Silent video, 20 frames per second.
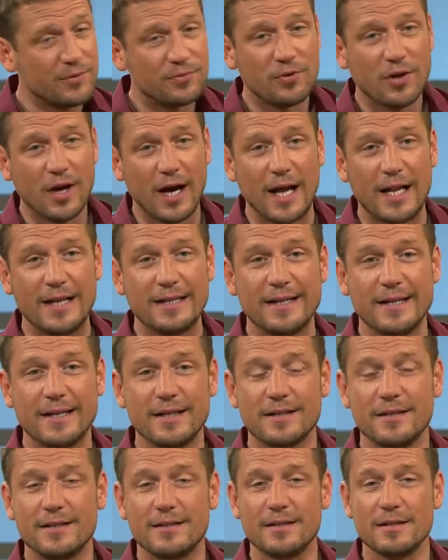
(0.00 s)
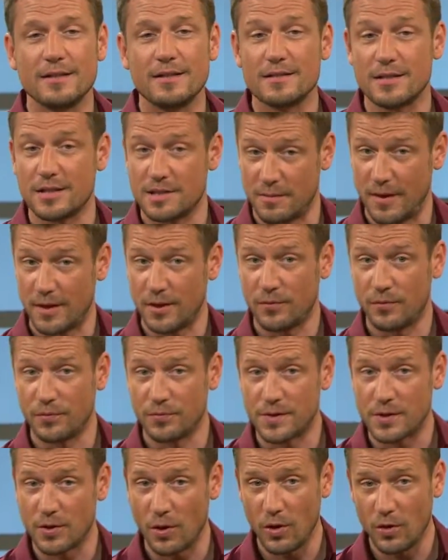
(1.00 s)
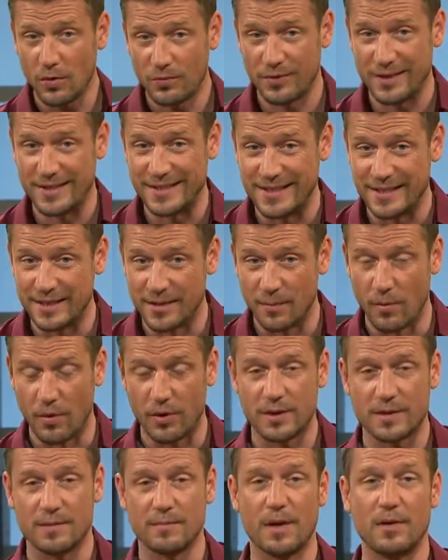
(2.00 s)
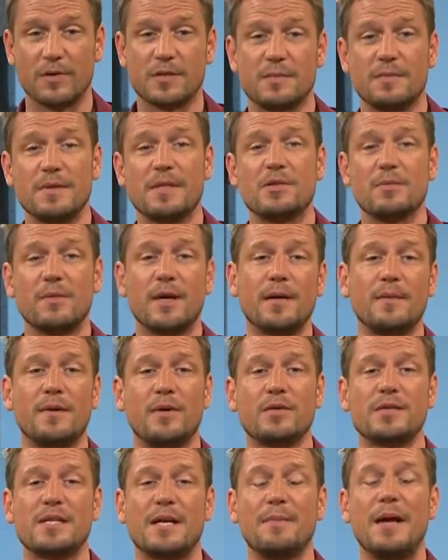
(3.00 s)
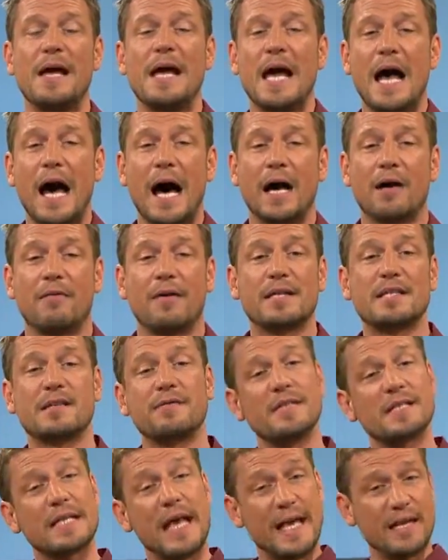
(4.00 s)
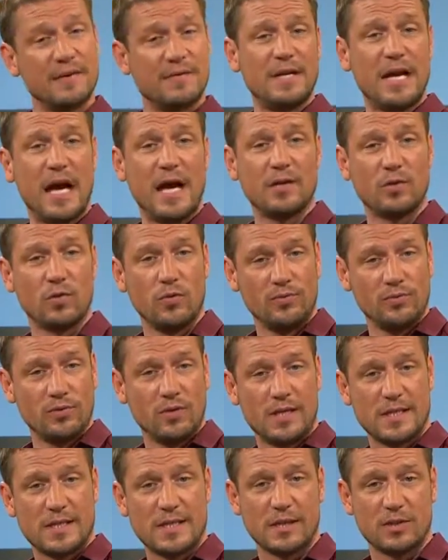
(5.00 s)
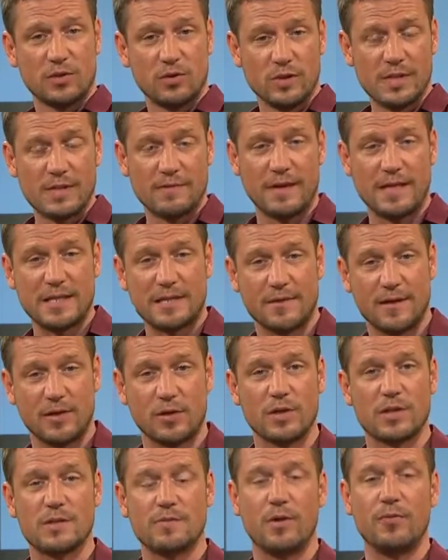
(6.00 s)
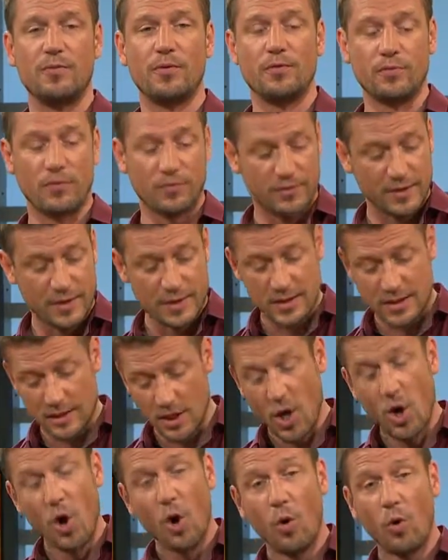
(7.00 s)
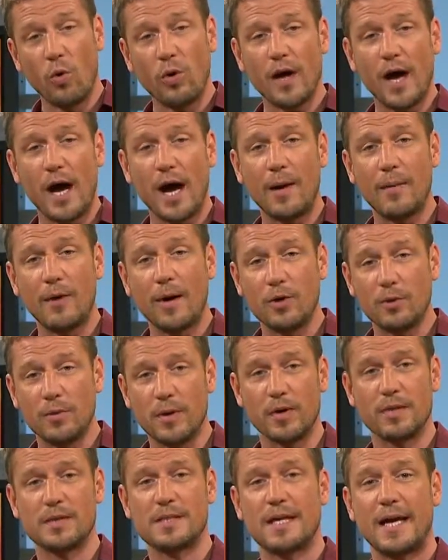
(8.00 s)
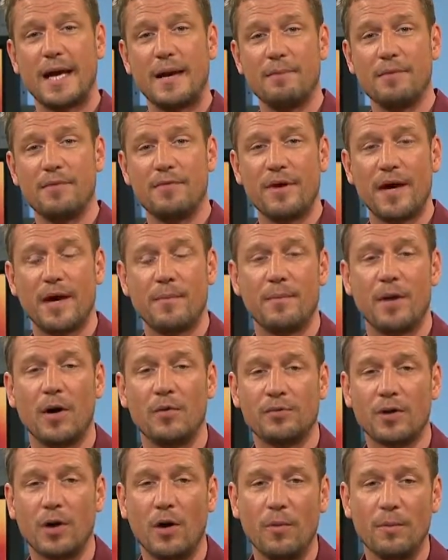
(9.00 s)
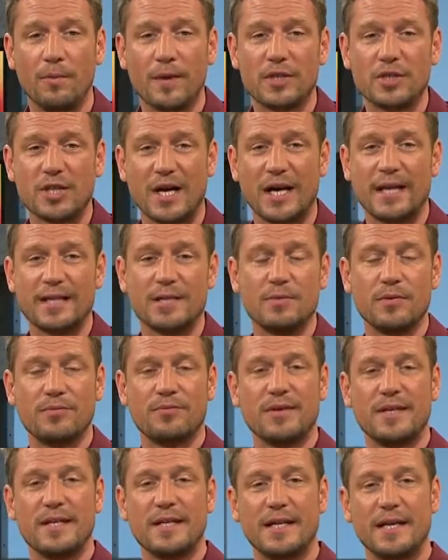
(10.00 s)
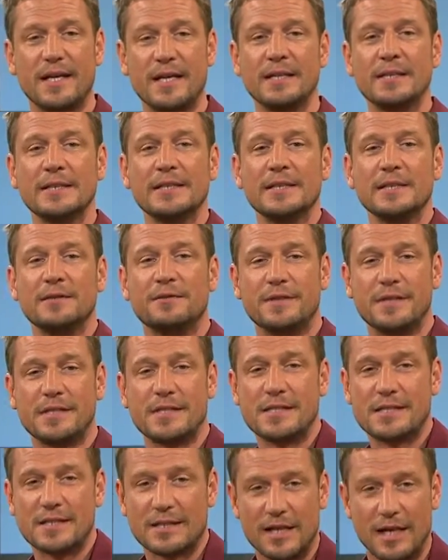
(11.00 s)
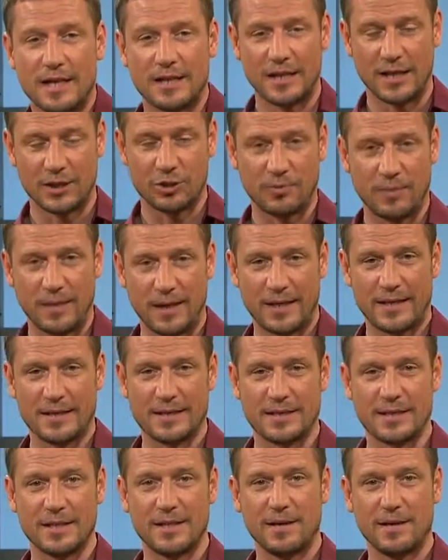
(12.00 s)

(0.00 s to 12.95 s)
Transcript: für all jene, die sich 250 Euro verdienen möchten, bei uns mitzumachen, bei unserem Ach was Quiz. Entweder anrufen 0180 229 1245 oder aber über unsere App bewerben. Auf der Homepage adbf.de e finden Sie da die entsprechende